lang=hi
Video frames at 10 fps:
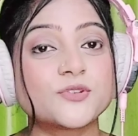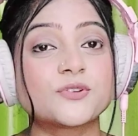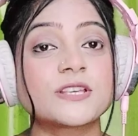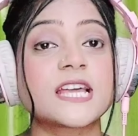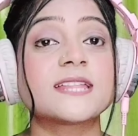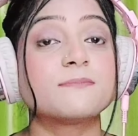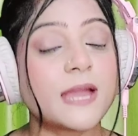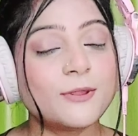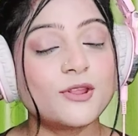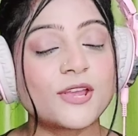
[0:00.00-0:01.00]
दोस्तों के साथ
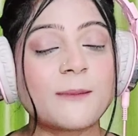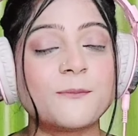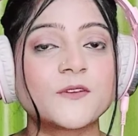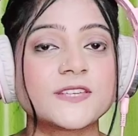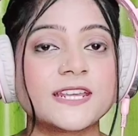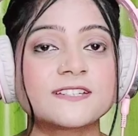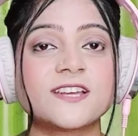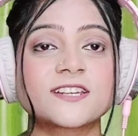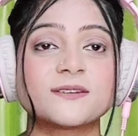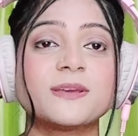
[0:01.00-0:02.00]
मैं मिलूंगी आप लोगों से
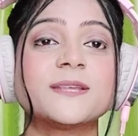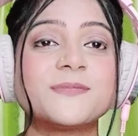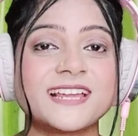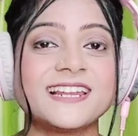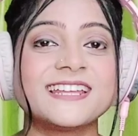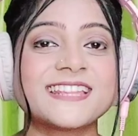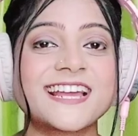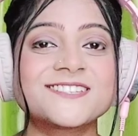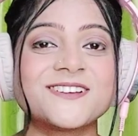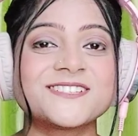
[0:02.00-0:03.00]
नेक्स्ट रिएक्शन में तब तक के लिए
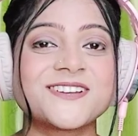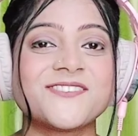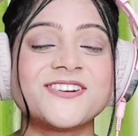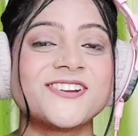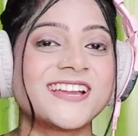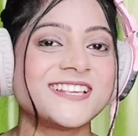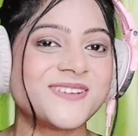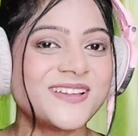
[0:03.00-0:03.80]
थैंक्स फॉर वॉचिंग माई वीडियो का इस